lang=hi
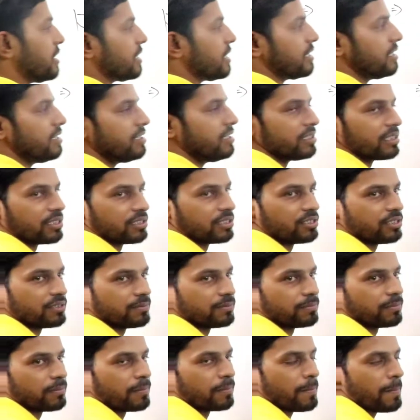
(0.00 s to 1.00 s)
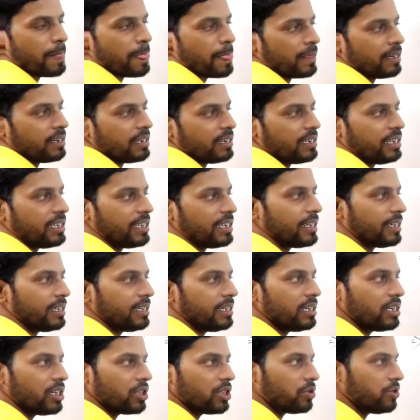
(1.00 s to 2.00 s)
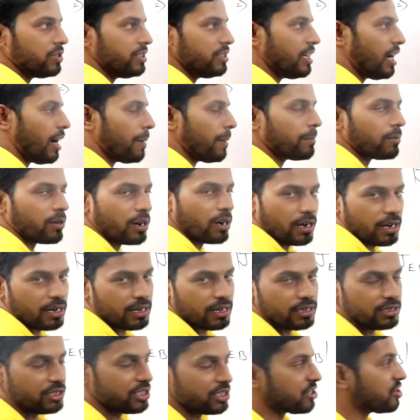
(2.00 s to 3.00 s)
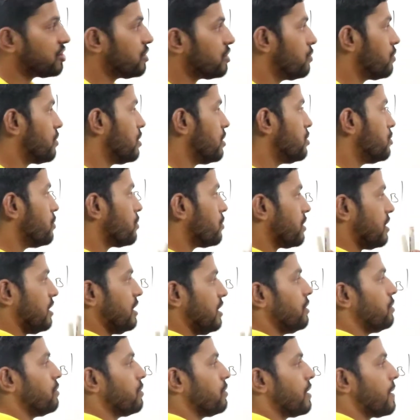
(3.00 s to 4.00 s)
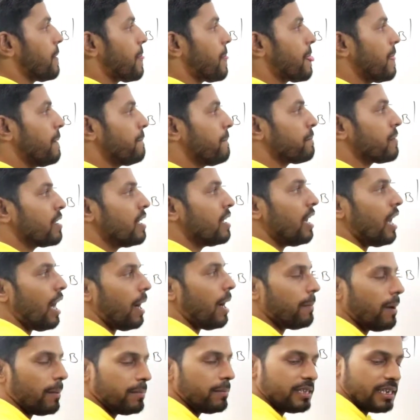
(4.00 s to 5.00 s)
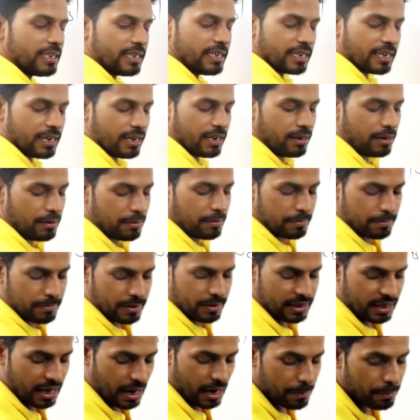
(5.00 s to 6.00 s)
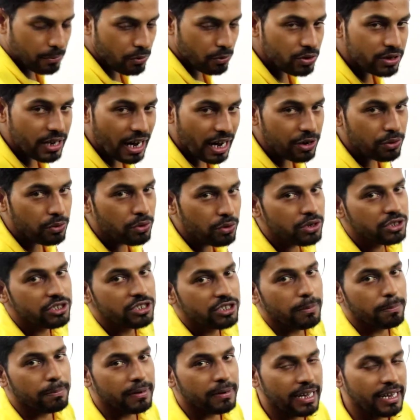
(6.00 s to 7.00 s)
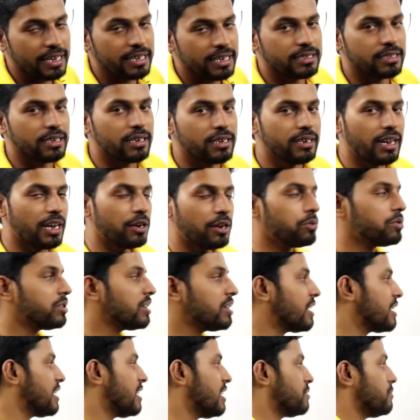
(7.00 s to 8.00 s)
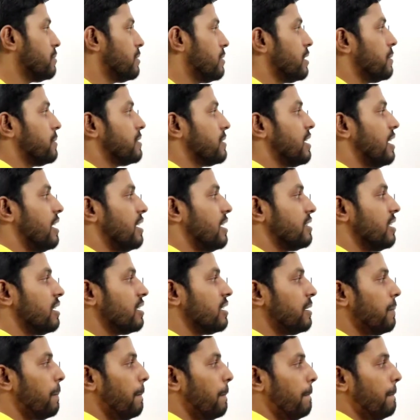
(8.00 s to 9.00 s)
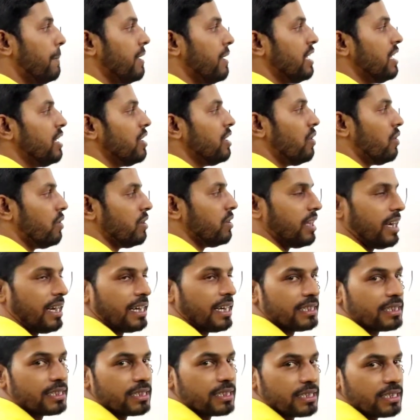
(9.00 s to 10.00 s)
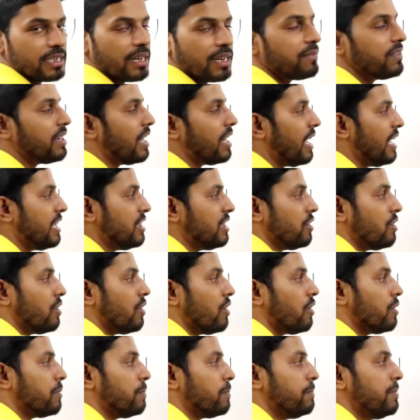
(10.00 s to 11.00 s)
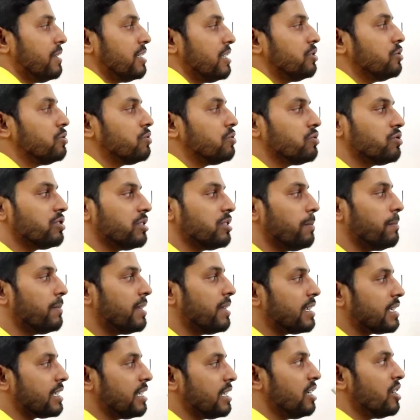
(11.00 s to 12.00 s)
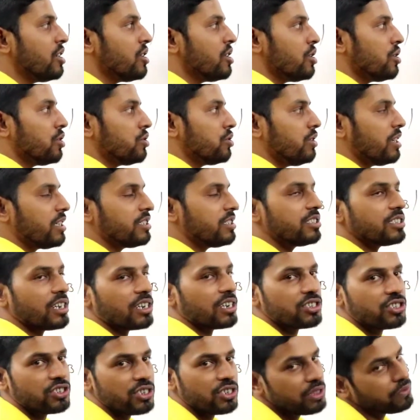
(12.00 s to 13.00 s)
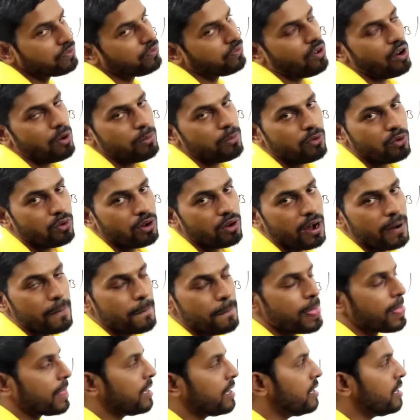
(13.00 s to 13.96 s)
बनेंगे ये जंक्शन ठीक है तो ये आपका जंक्शन होगा दो क्रिएट हो गया अब आप देखिएगा मैंने आपको डायोड जब पढ़ाया था डायोड की क्लास में मैंने बताया था कि पी और एन या फिर एन और पी दोनों जब मिलेंगे तो एक जंक्शन फॉर्म होगा